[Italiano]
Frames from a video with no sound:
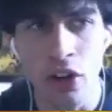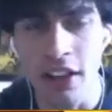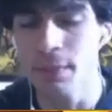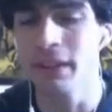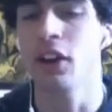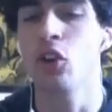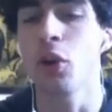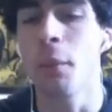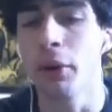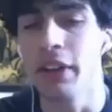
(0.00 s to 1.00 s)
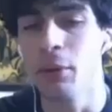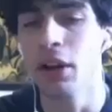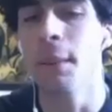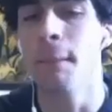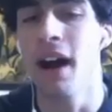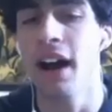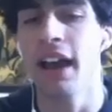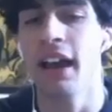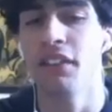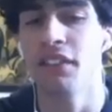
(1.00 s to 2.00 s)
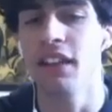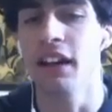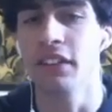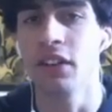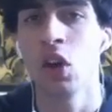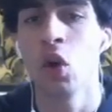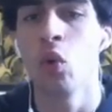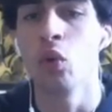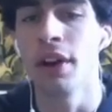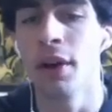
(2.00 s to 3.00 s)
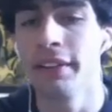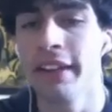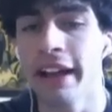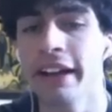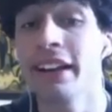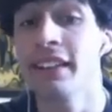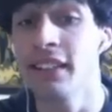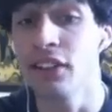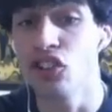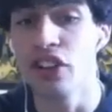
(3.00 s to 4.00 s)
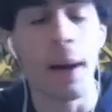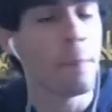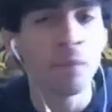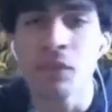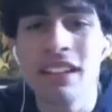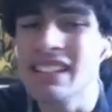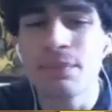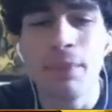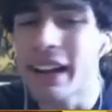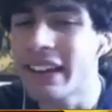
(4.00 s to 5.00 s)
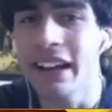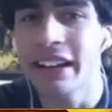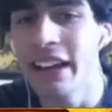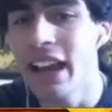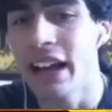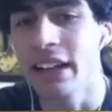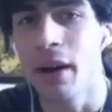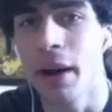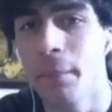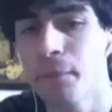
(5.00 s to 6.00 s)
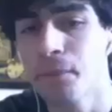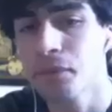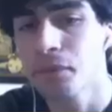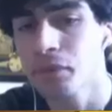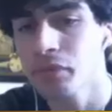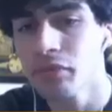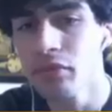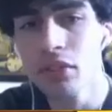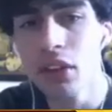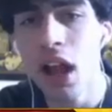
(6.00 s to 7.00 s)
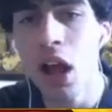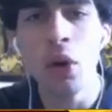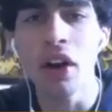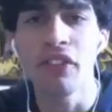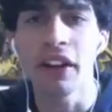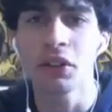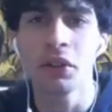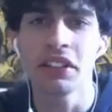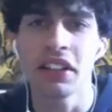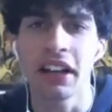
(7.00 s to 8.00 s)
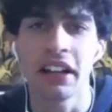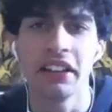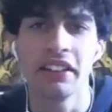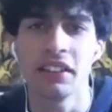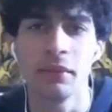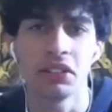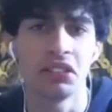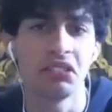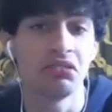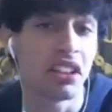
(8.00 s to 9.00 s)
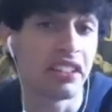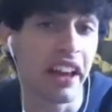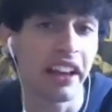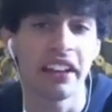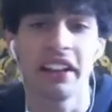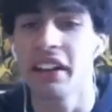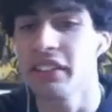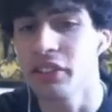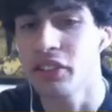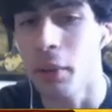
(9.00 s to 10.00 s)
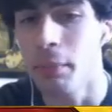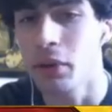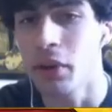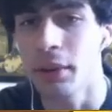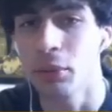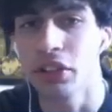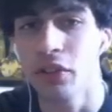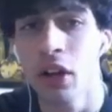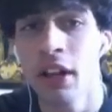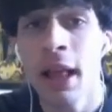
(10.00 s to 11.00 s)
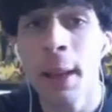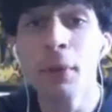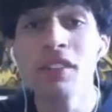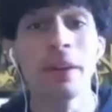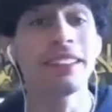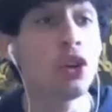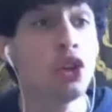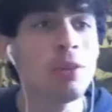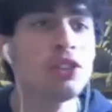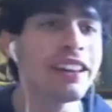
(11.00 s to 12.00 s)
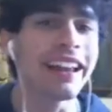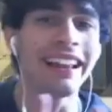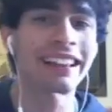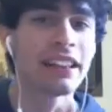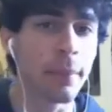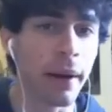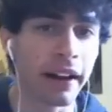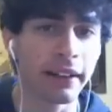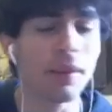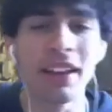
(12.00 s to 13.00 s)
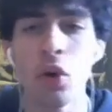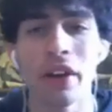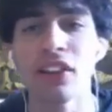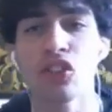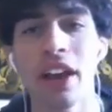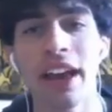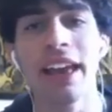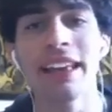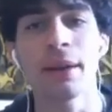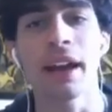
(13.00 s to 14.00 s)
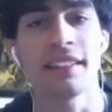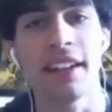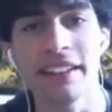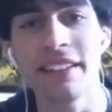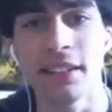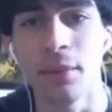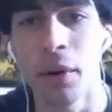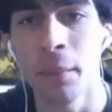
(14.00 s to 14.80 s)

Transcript: aspetti è ancora un po' debole, ma è, eh, fidatevi, un deck che se gira gli spacchi anche l'anima. Allora lui ha fatto questa grandissima tecnica, non so per quale motivo. E poi si parte col domatore dall'altra parte, perché lui adesso è, è incasinatissimo.